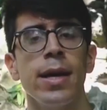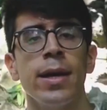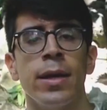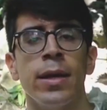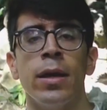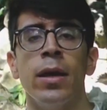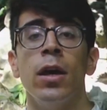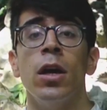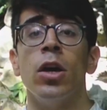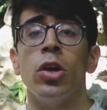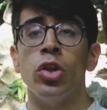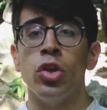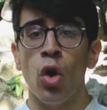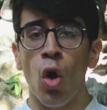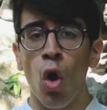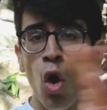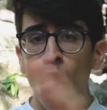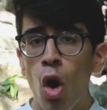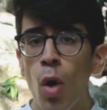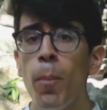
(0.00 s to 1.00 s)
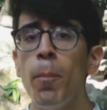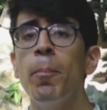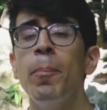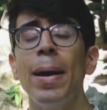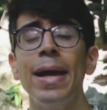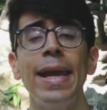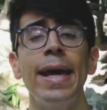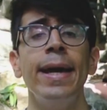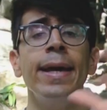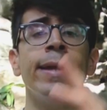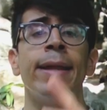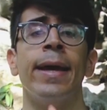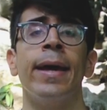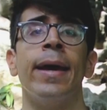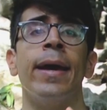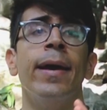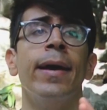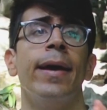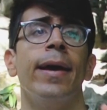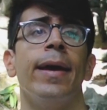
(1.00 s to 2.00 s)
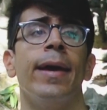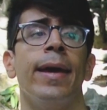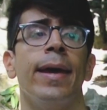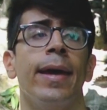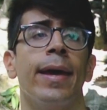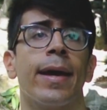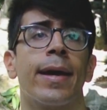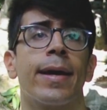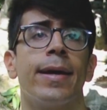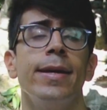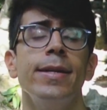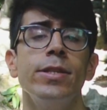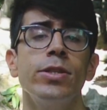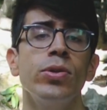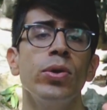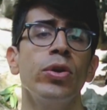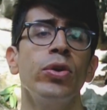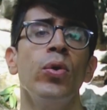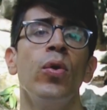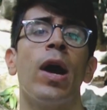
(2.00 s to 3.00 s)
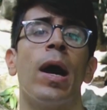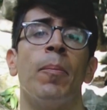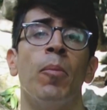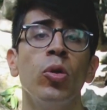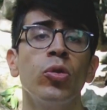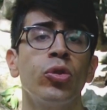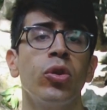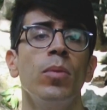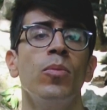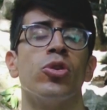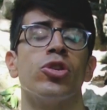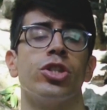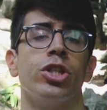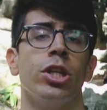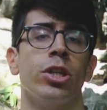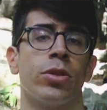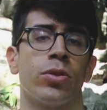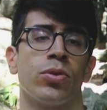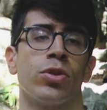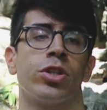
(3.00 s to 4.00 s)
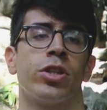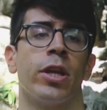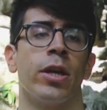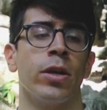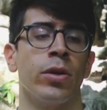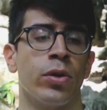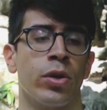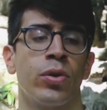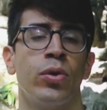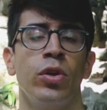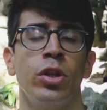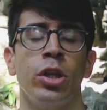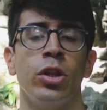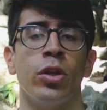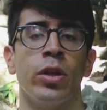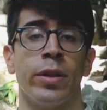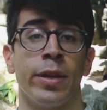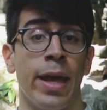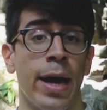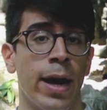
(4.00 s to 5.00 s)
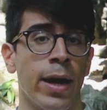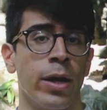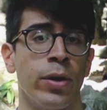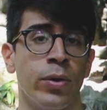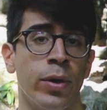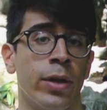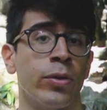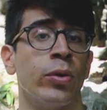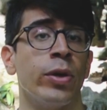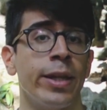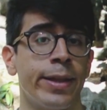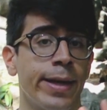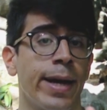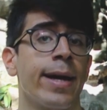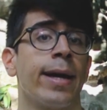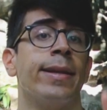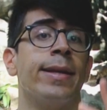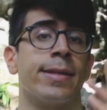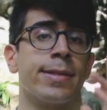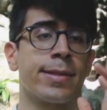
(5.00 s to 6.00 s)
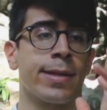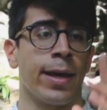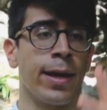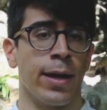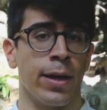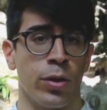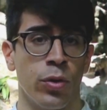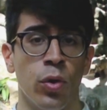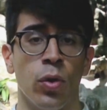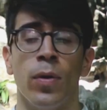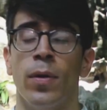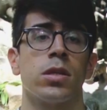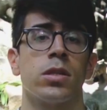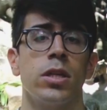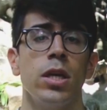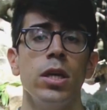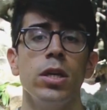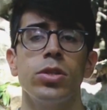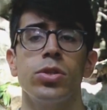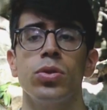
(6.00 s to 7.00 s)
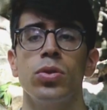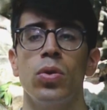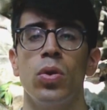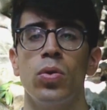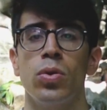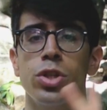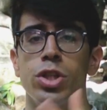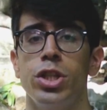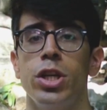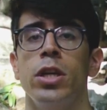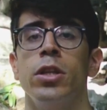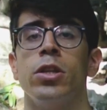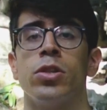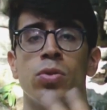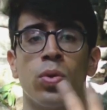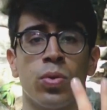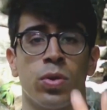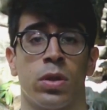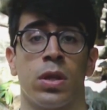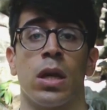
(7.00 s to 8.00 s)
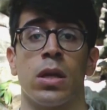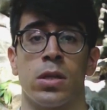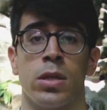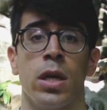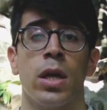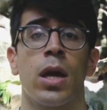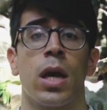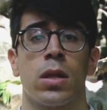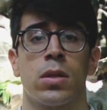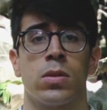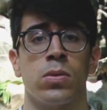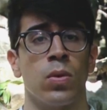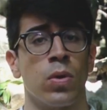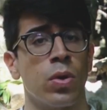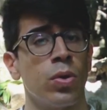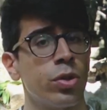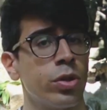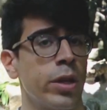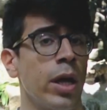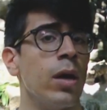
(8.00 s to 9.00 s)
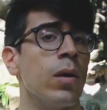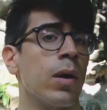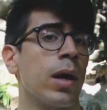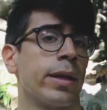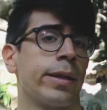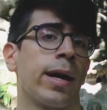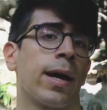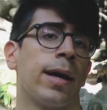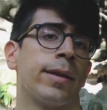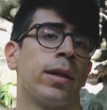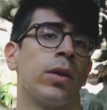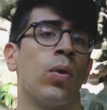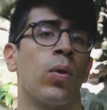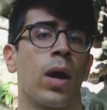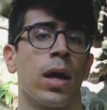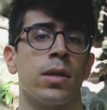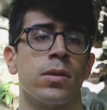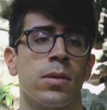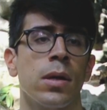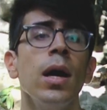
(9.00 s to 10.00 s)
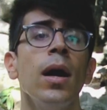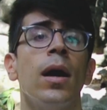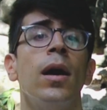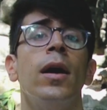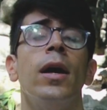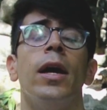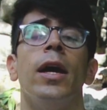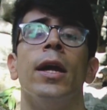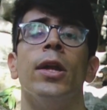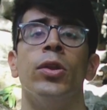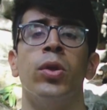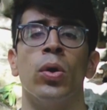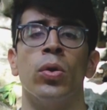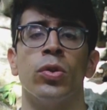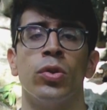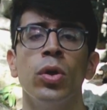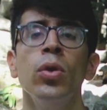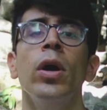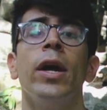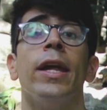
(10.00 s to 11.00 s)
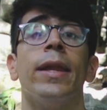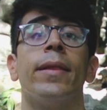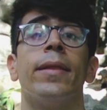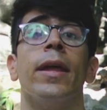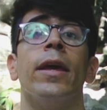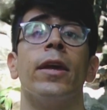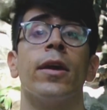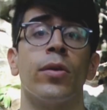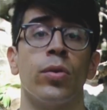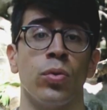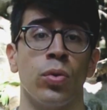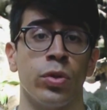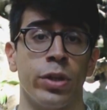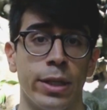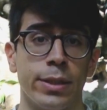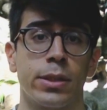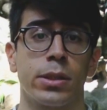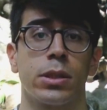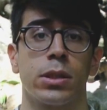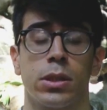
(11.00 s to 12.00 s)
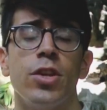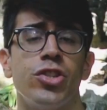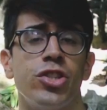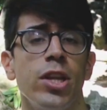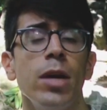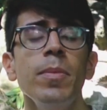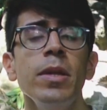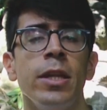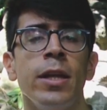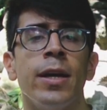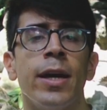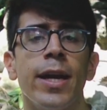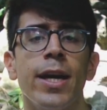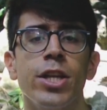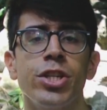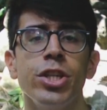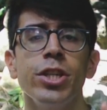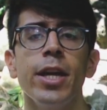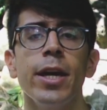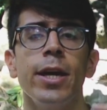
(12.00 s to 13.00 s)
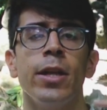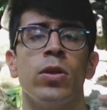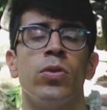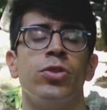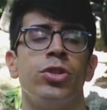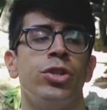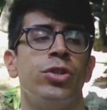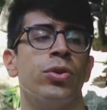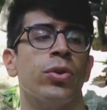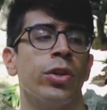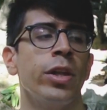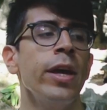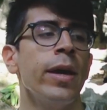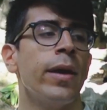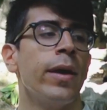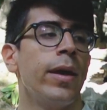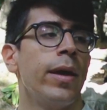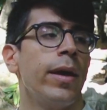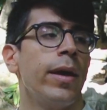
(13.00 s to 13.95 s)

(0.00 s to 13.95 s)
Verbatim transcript: 在、ヨーロッパ内でえー、キリスト教が最も浸透している国であるあのイタリアですけれど聖書の教えに沿った生活を送っている方々の数が、えー、どんどん減っていくのですちなみに歴史的な事情で、